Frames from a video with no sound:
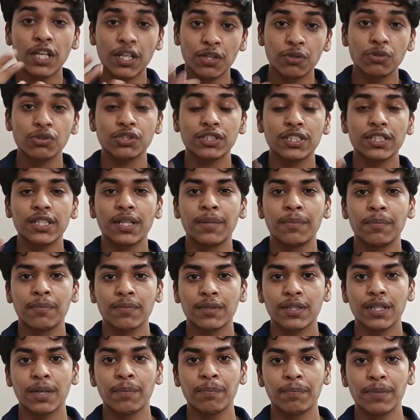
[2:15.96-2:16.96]
खरगोश से
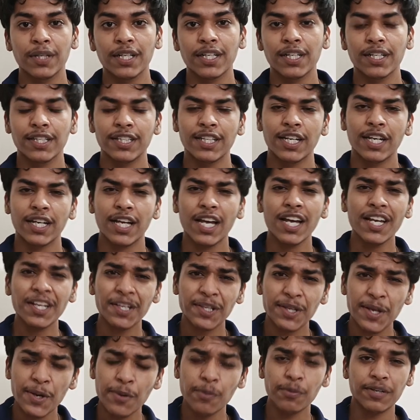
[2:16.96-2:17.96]
कंपेयर किया गया
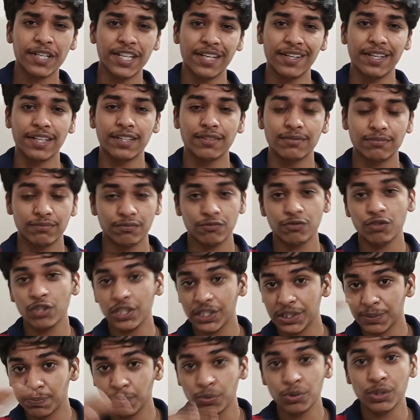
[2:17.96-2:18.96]
क्योंकि वो
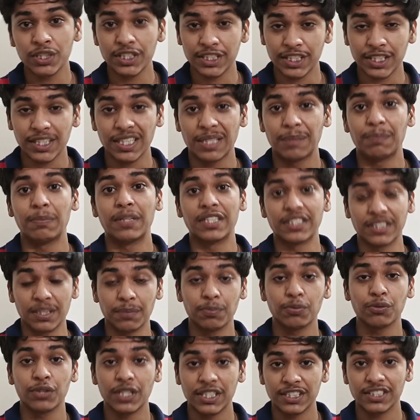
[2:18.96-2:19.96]
इस पूरे जंगल
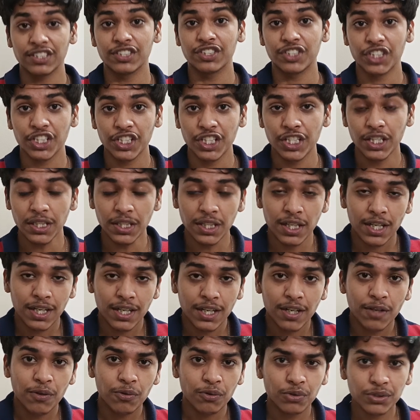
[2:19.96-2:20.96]
मिर्ज़ापुर एज जंगल
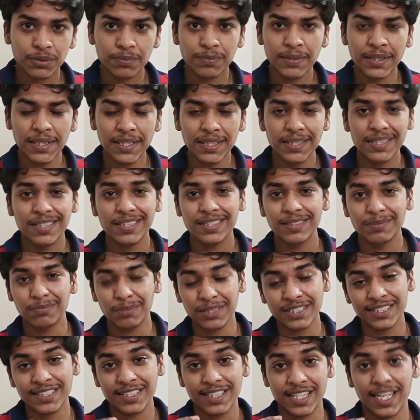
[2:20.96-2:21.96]
उसमें
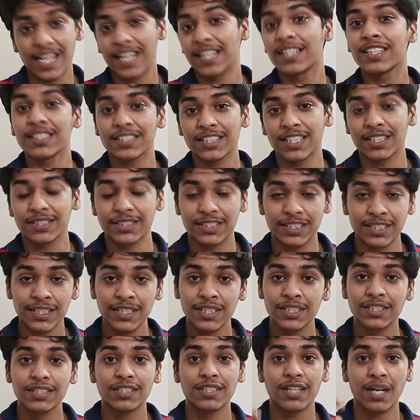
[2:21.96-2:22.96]
बस रहना चाहते
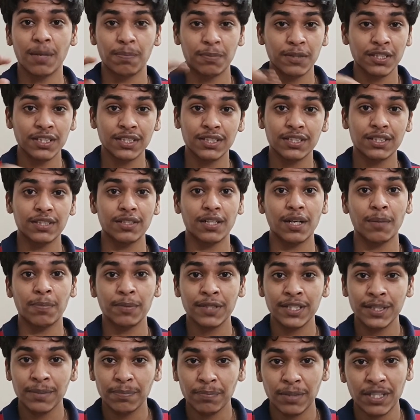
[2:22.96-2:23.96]
हैं अपना
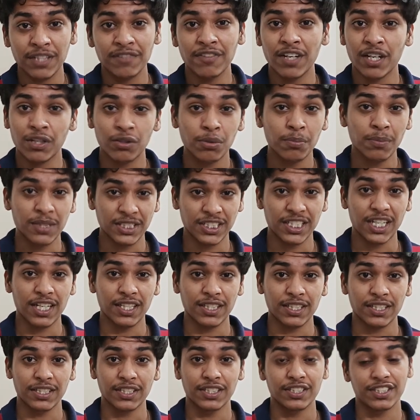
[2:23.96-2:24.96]
अपने परिवार को बचा
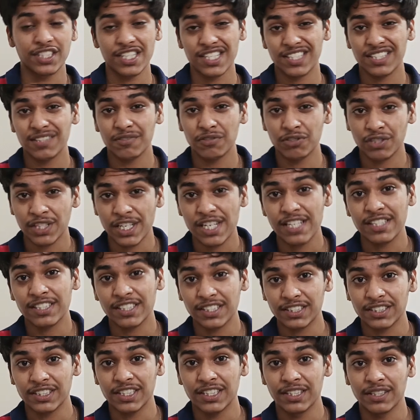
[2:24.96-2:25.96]
के जैसे वो रह
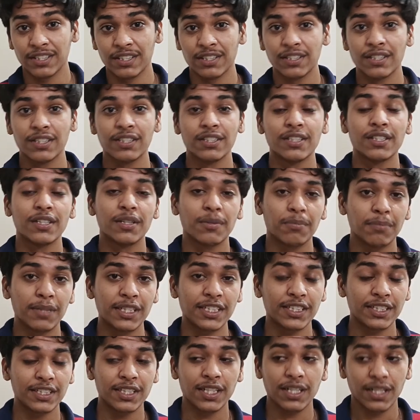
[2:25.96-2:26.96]
सकते हैं
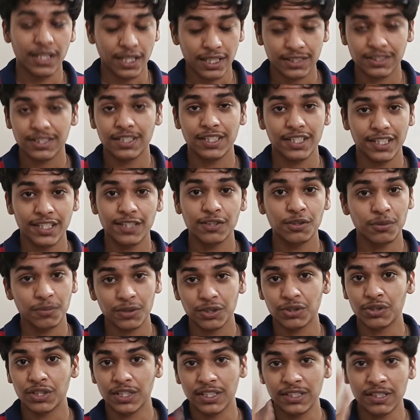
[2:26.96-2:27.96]
बट ऐसा नहीं है
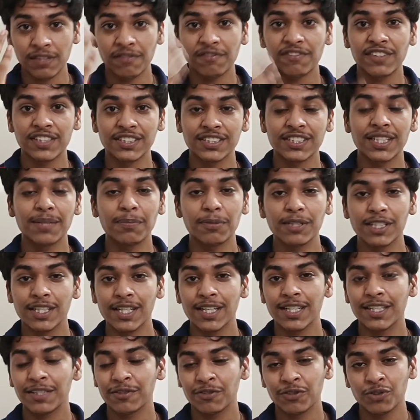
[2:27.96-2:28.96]
तुम्हें सीजन फर्स्ट से पता
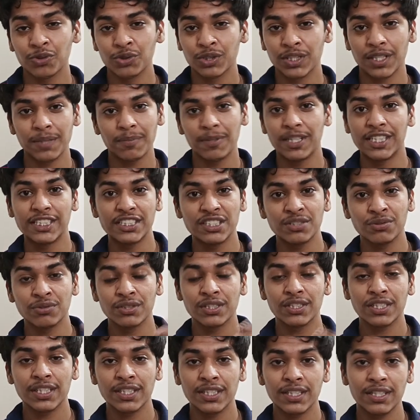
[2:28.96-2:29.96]
है कि वो उनके बेटे
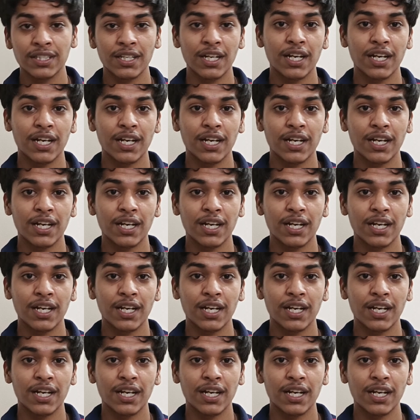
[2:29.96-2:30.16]
उनके